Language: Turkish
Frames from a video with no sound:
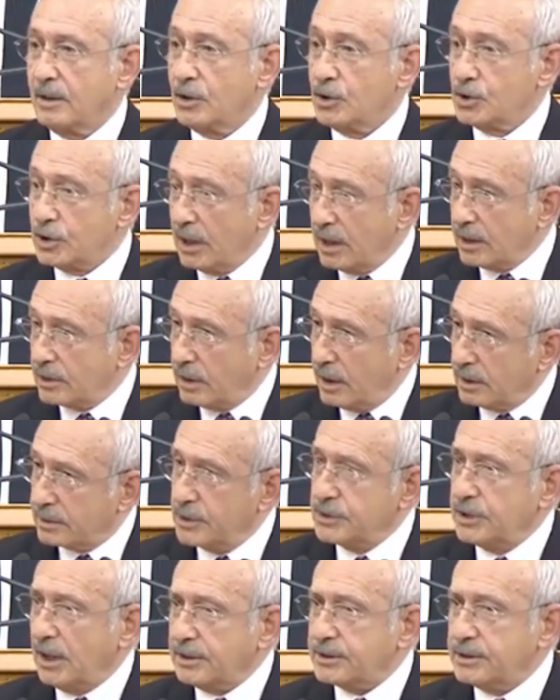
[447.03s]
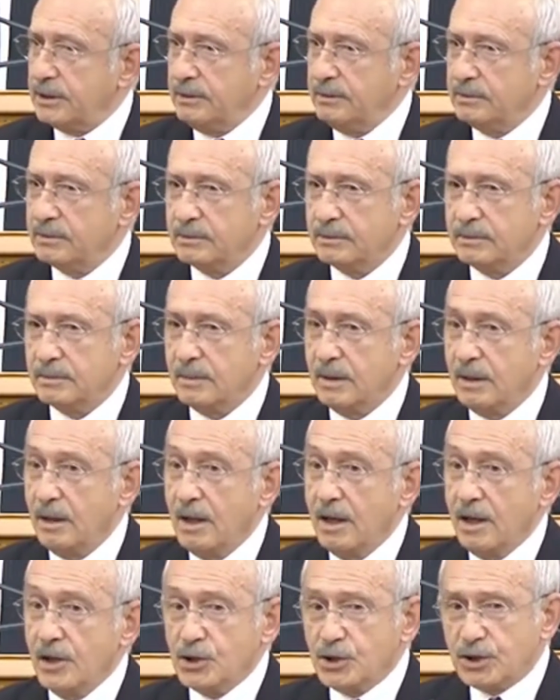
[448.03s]
Sen kalkacaksın,
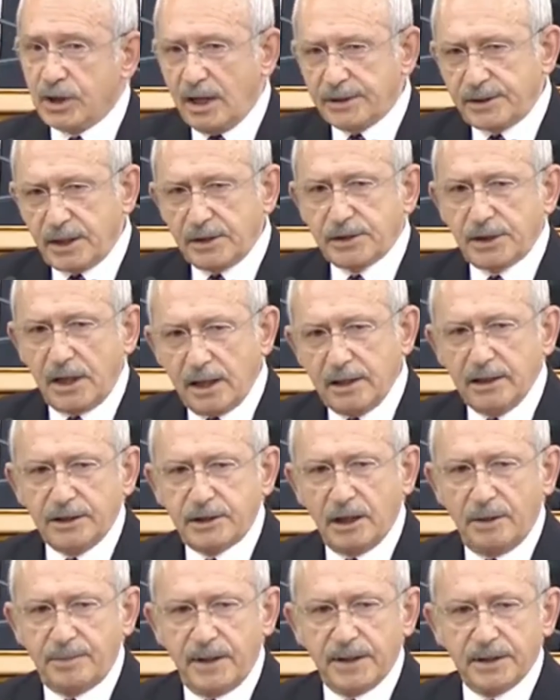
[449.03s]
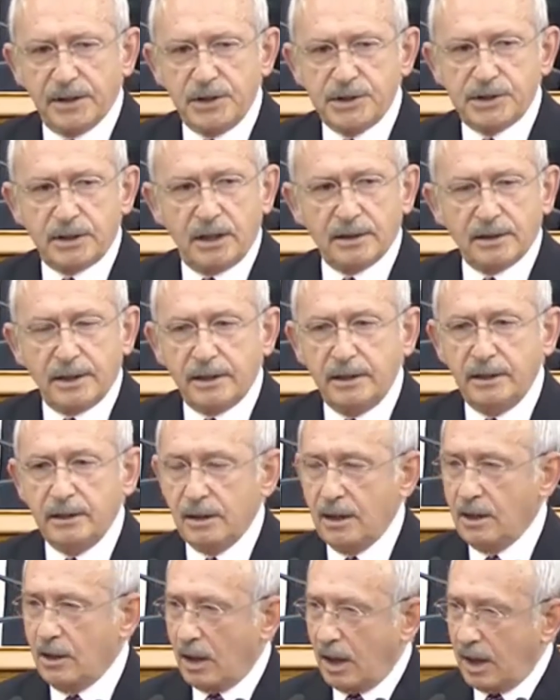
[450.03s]
sahtekarlık yapan insanları
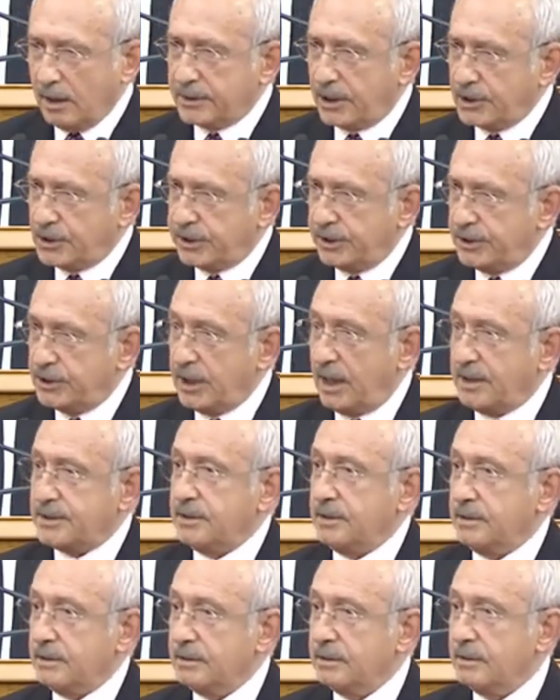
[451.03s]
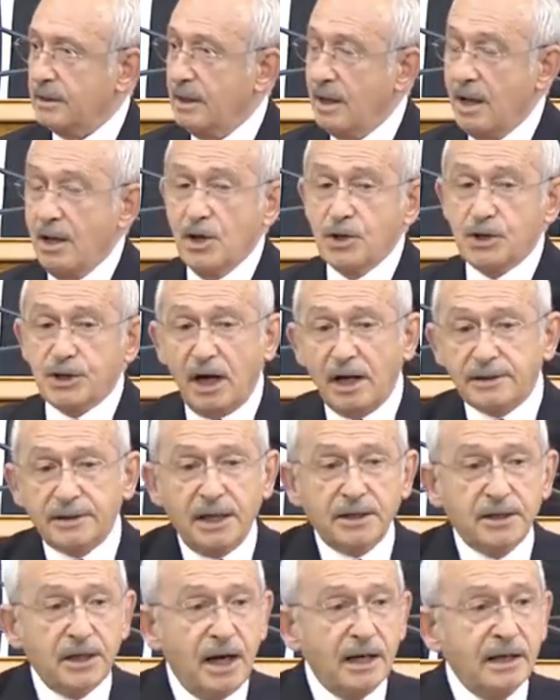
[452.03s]
alkışlayacaksın.
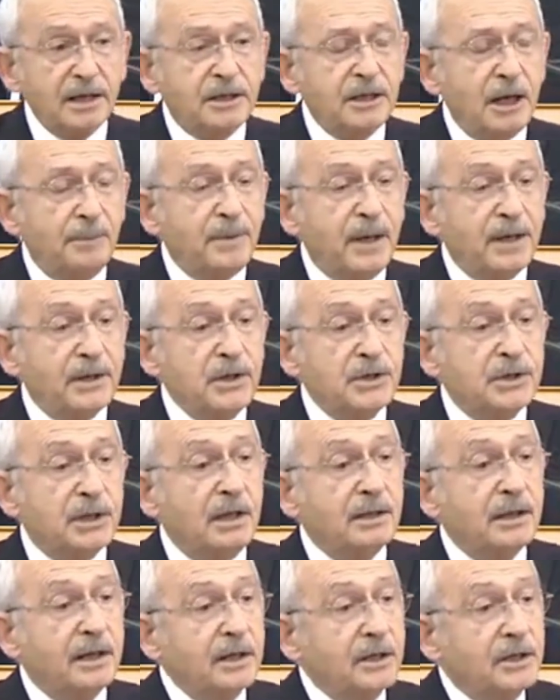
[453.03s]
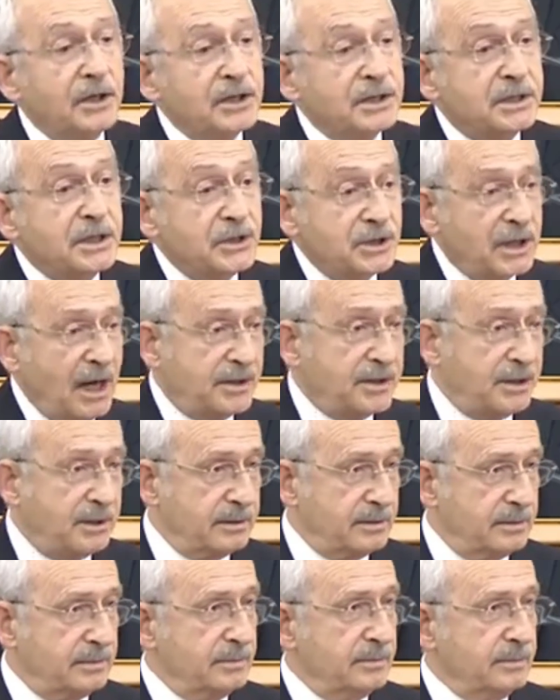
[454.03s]
Sahtekarlık yapan insanları gizleyeceksin